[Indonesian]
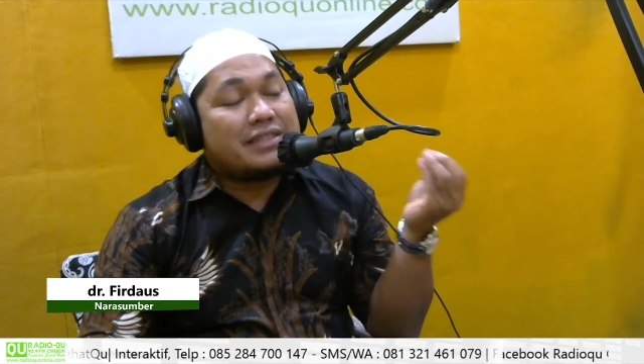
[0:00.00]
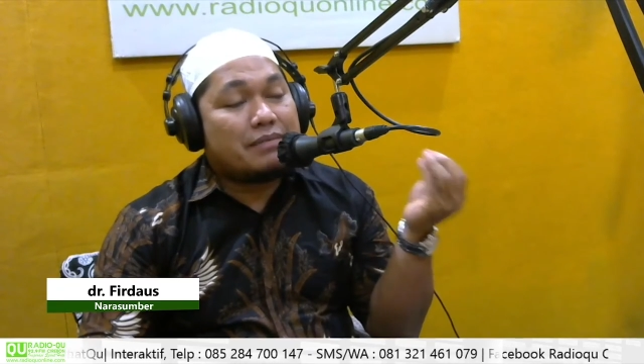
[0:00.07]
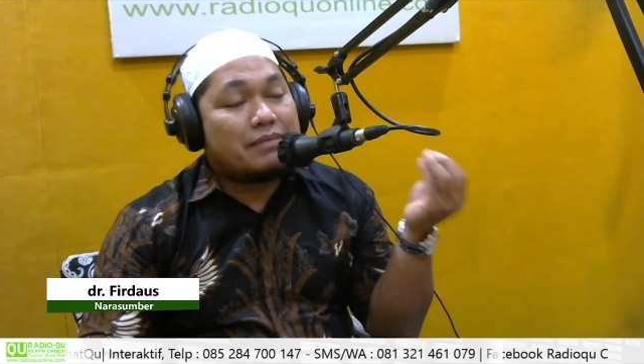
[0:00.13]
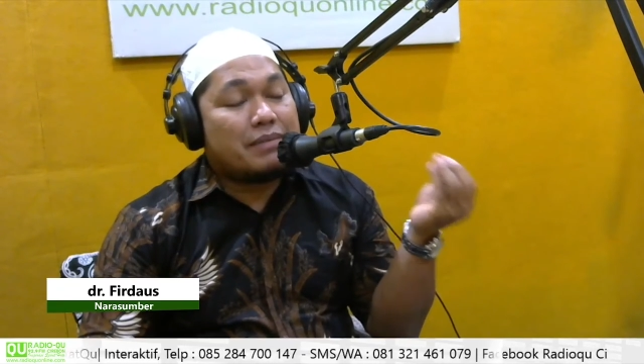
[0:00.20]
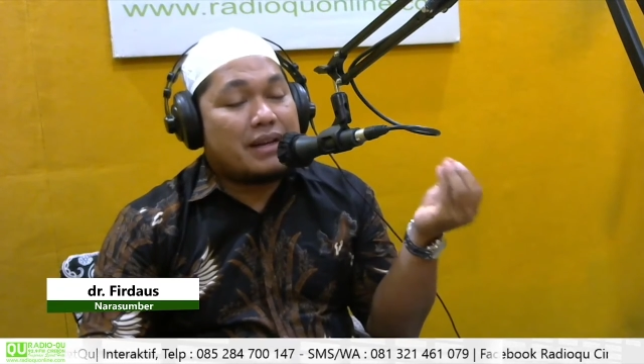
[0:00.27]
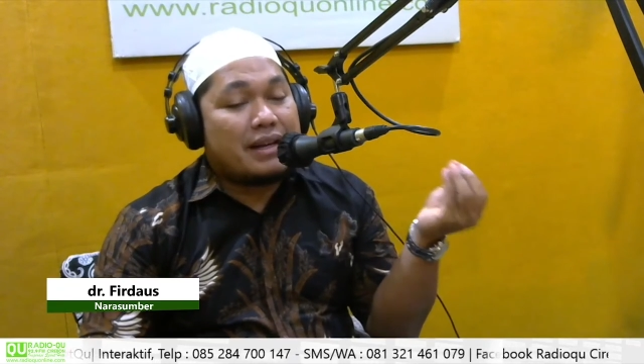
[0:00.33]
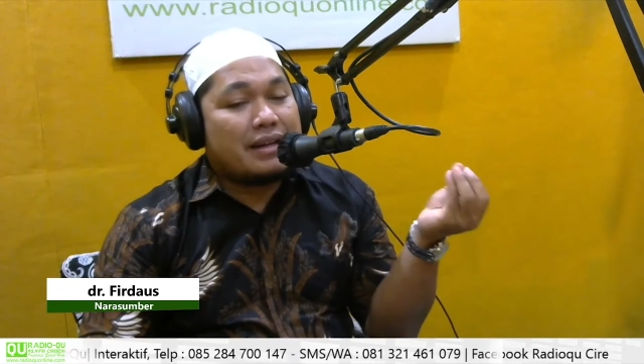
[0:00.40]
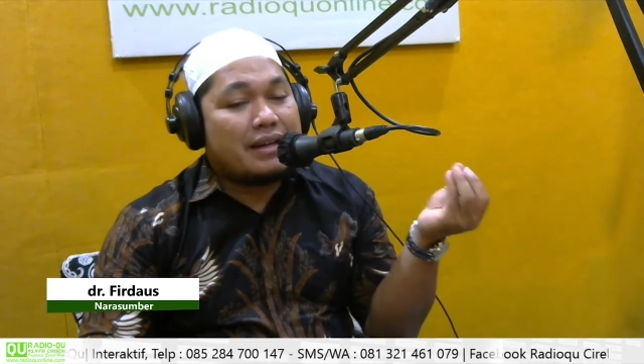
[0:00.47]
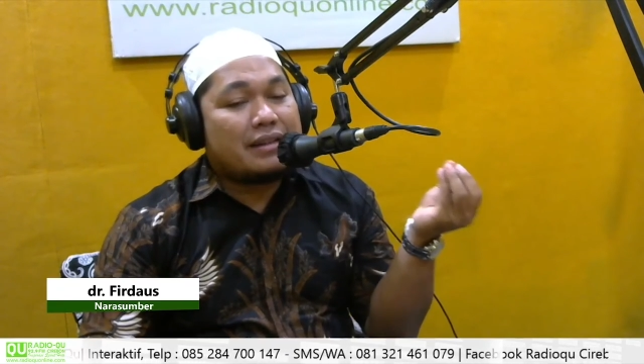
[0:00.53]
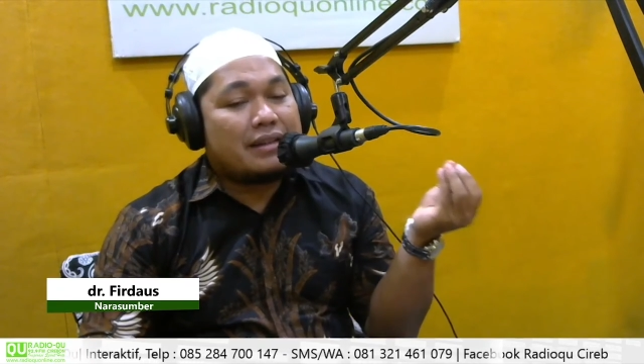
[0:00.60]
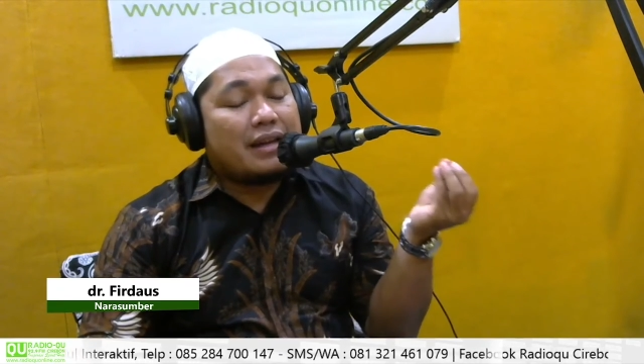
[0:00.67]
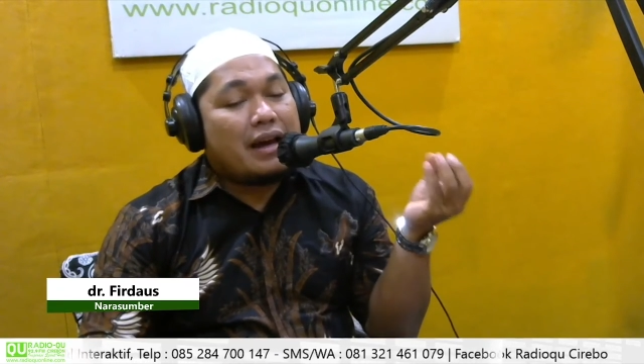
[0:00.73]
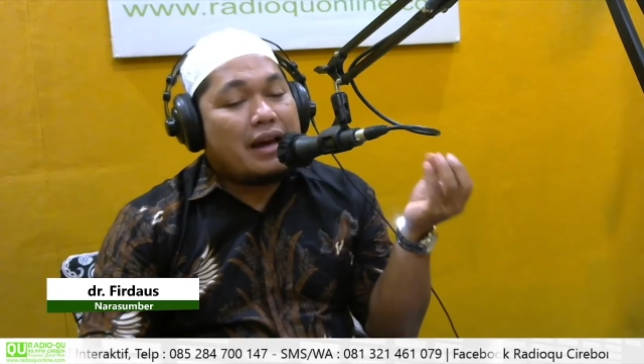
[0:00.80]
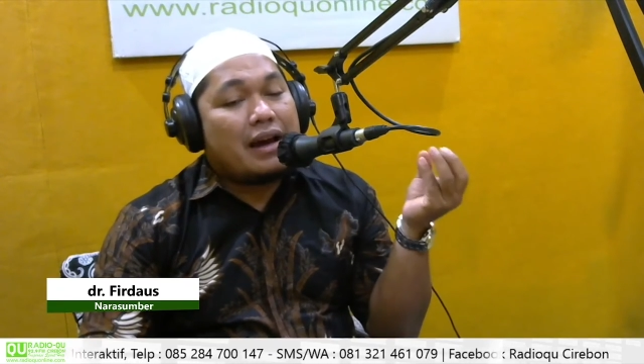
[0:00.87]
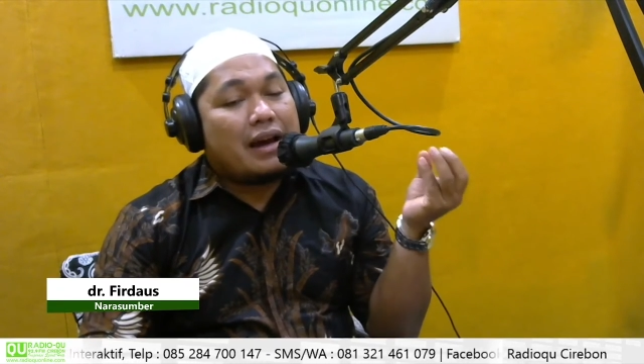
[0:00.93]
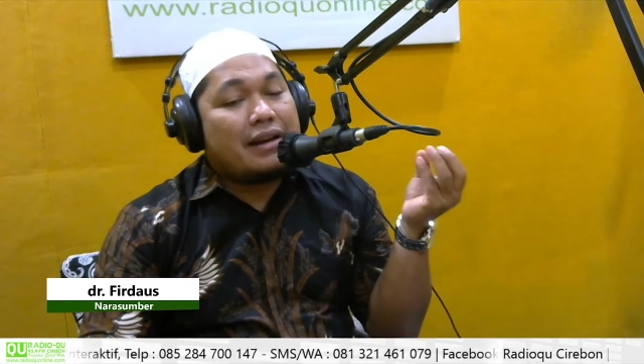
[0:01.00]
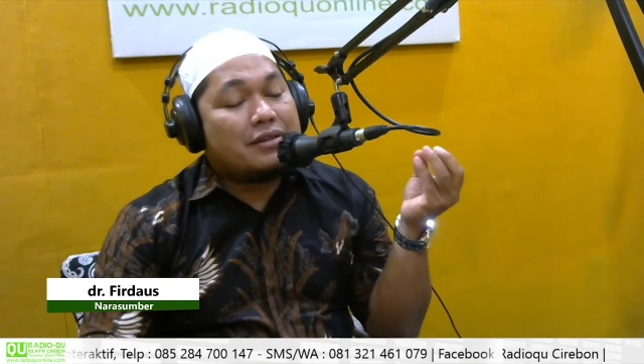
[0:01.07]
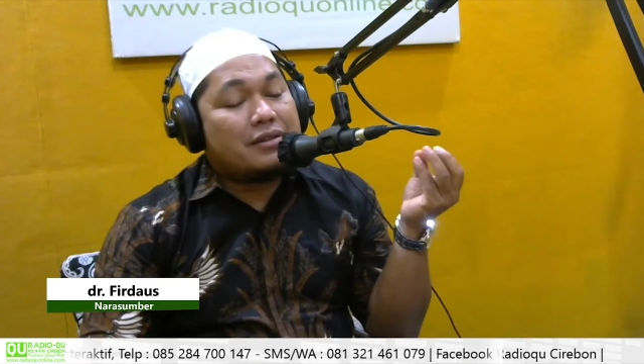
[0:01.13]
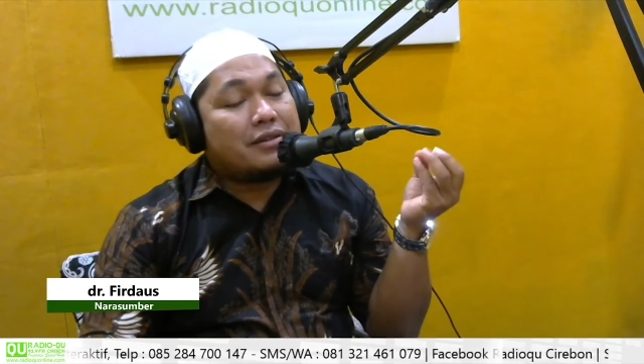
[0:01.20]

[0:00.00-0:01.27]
yang berat, Wah, ada siapa.